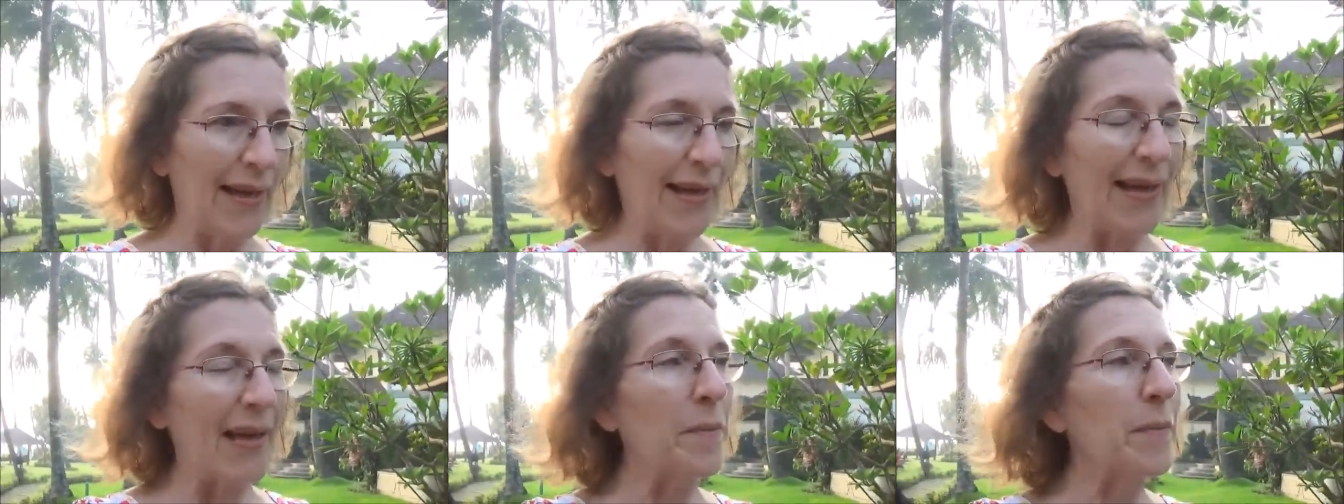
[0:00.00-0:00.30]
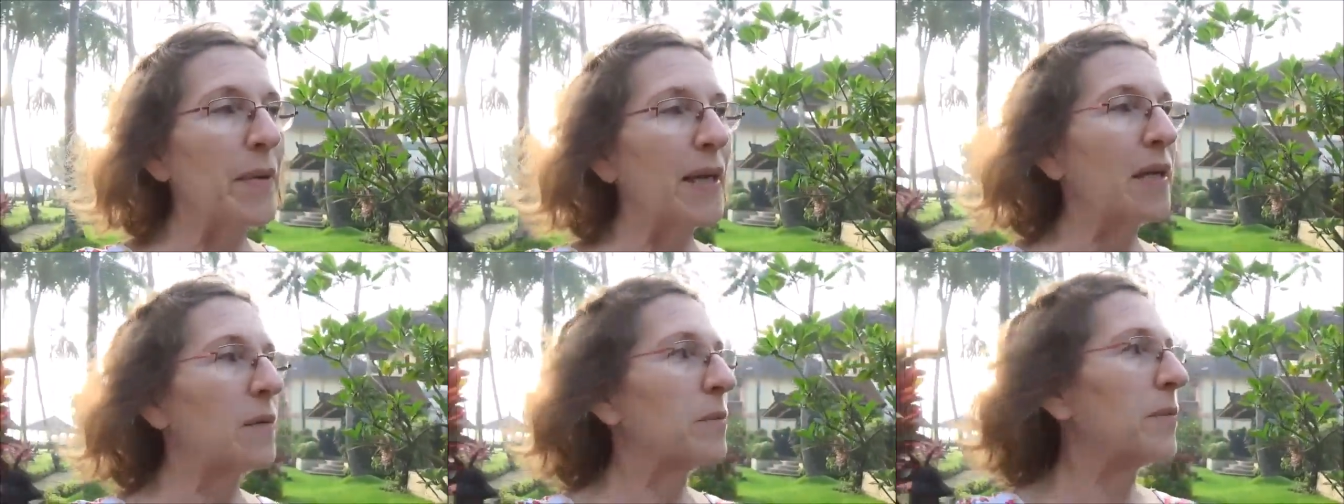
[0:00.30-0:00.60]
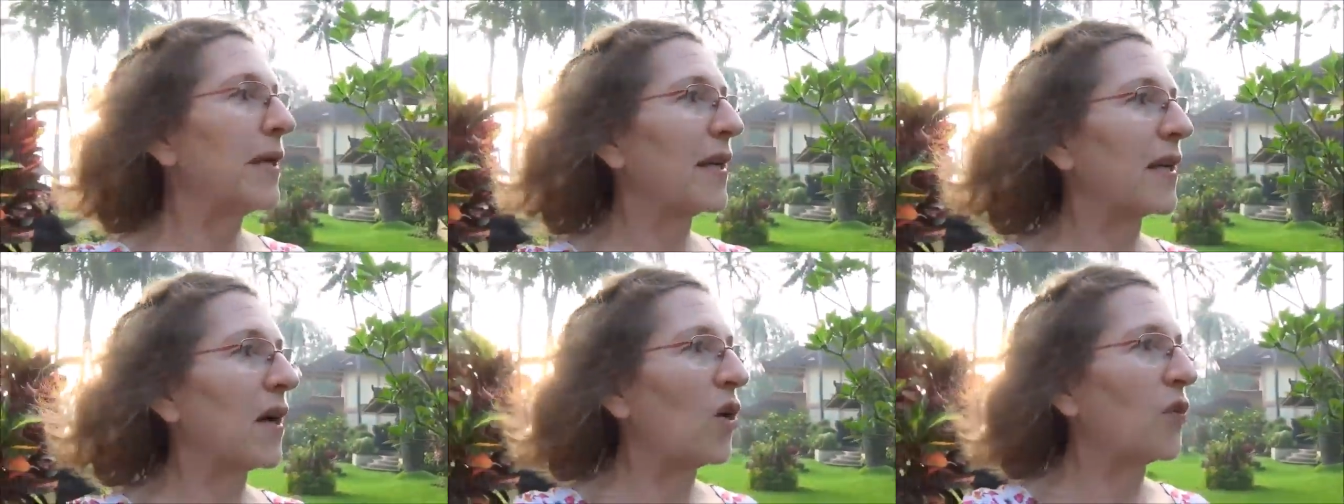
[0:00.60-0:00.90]
im
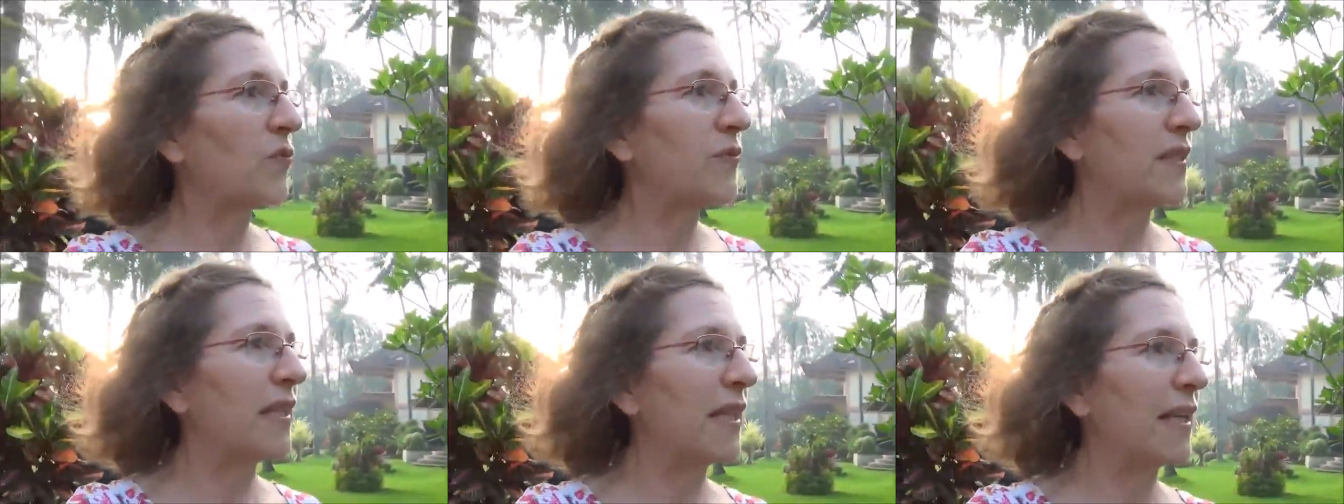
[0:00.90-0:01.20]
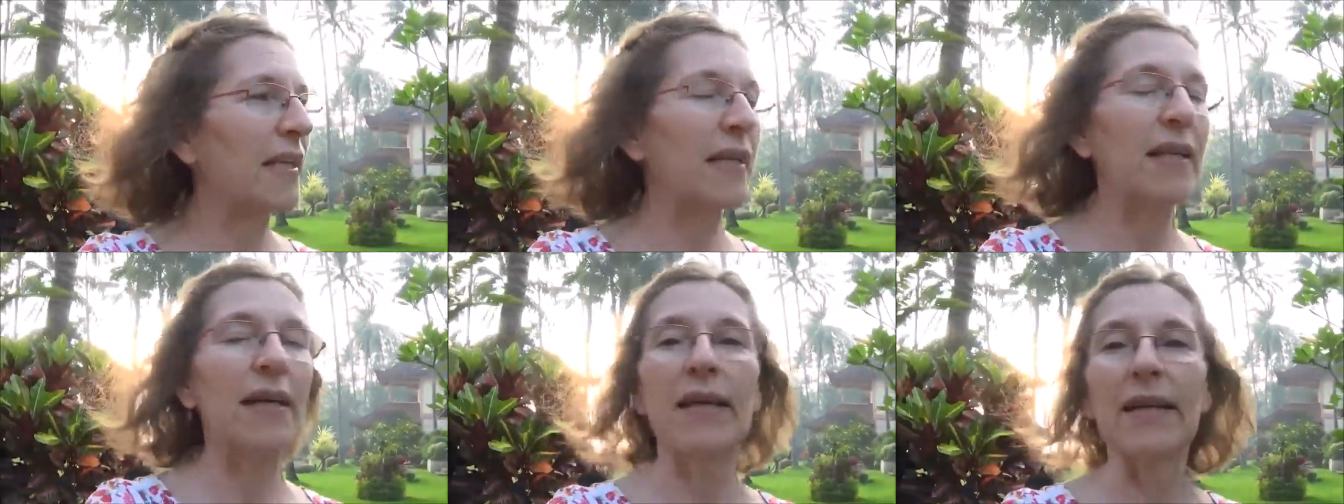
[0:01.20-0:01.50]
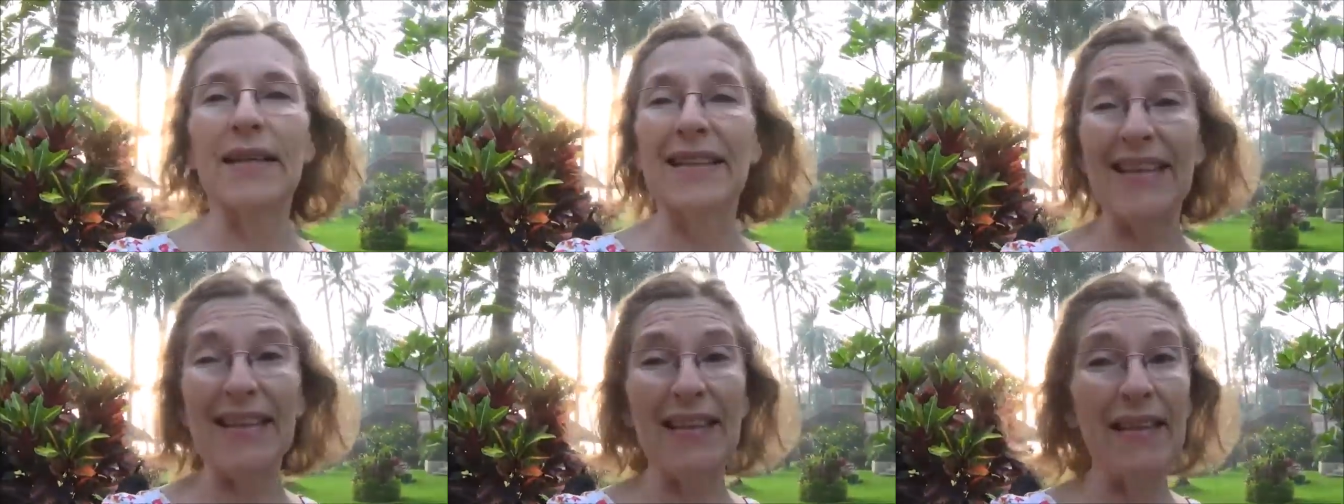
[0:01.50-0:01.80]
Hinblick auf die
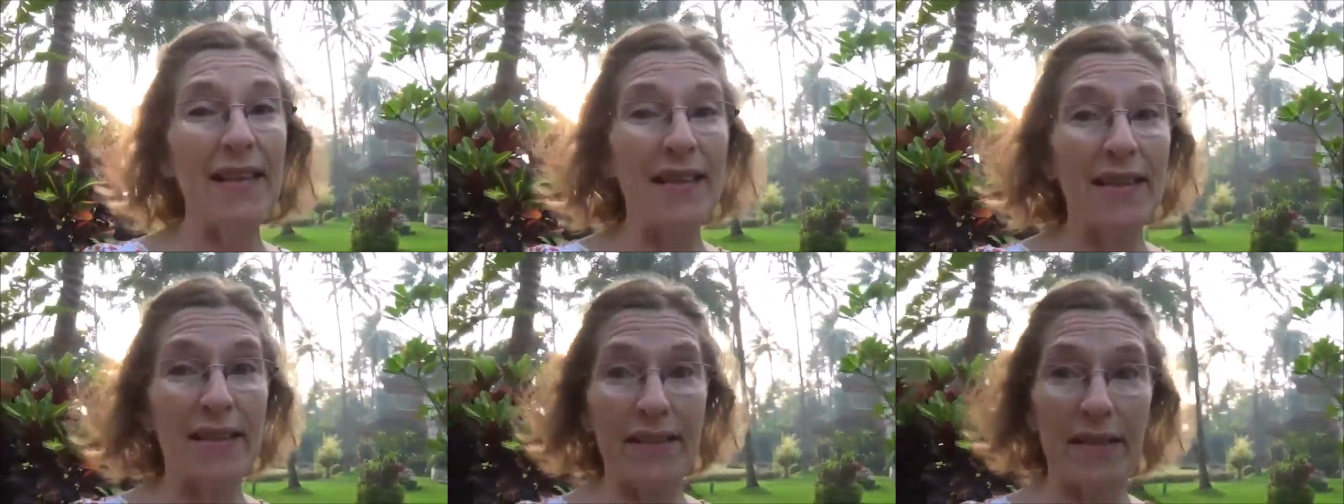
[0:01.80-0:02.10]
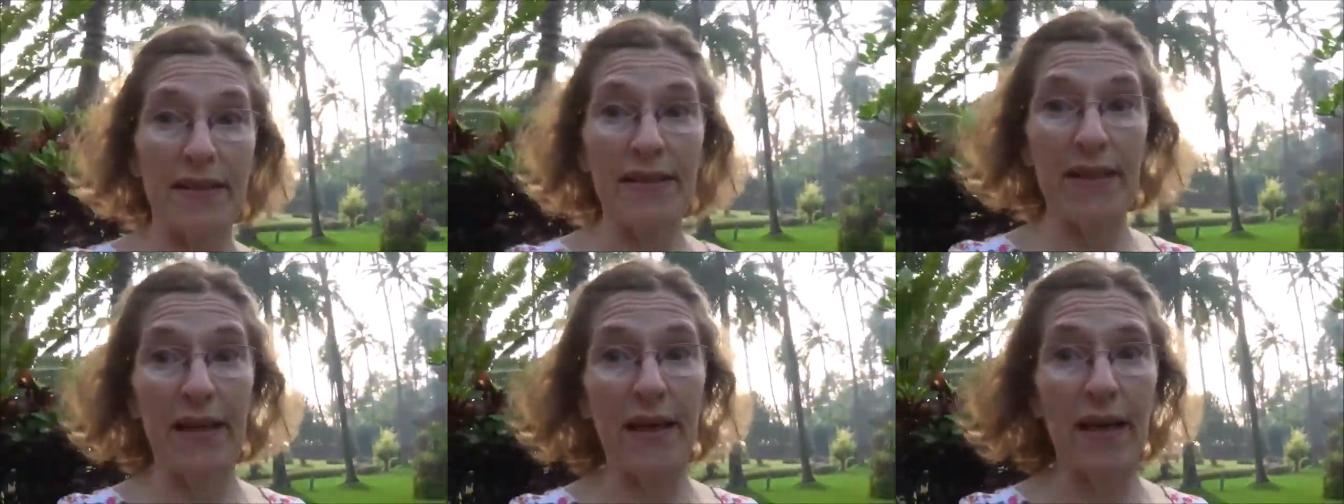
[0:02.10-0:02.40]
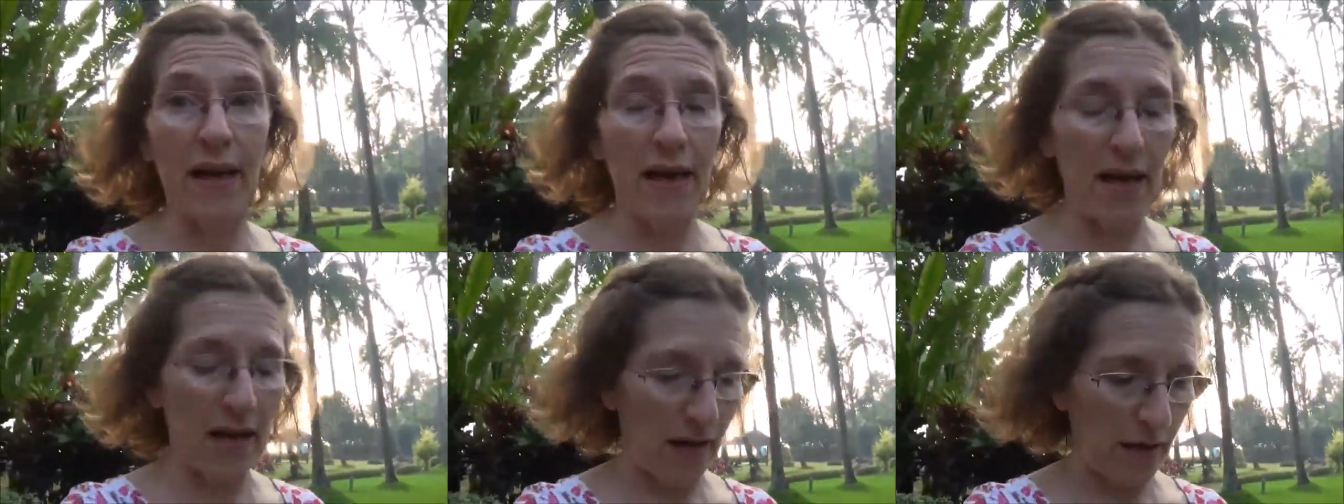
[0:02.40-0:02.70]
Energie, die hier
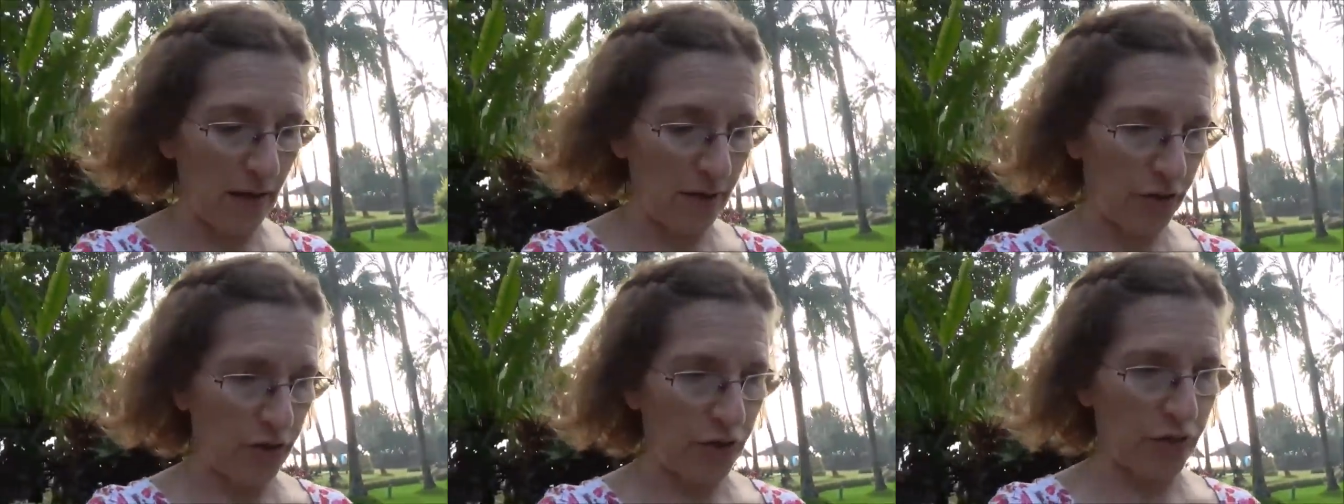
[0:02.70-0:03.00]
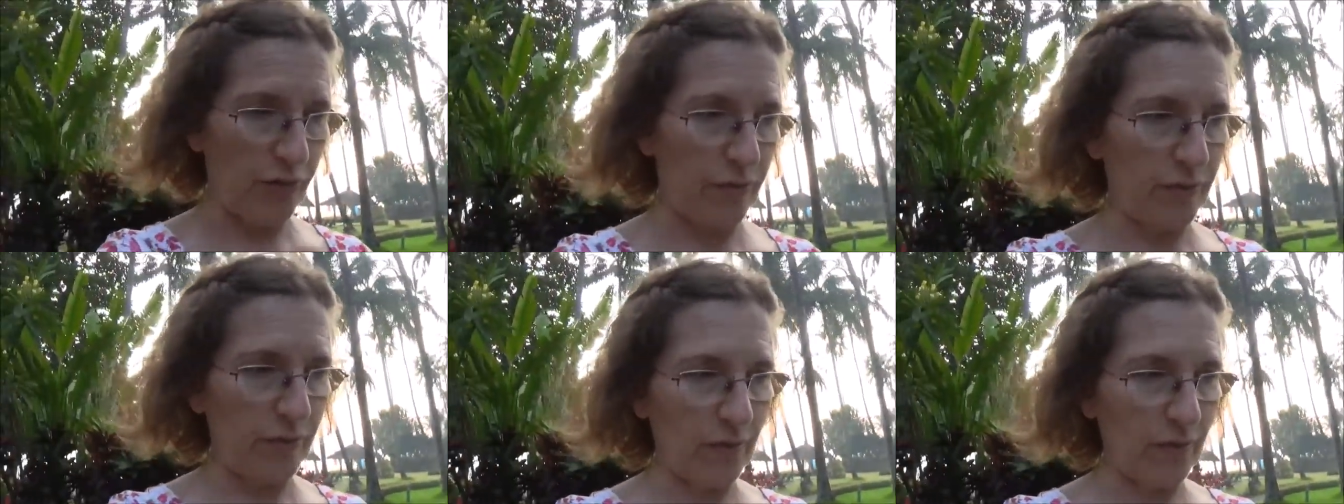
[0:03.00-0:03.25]
herrscht,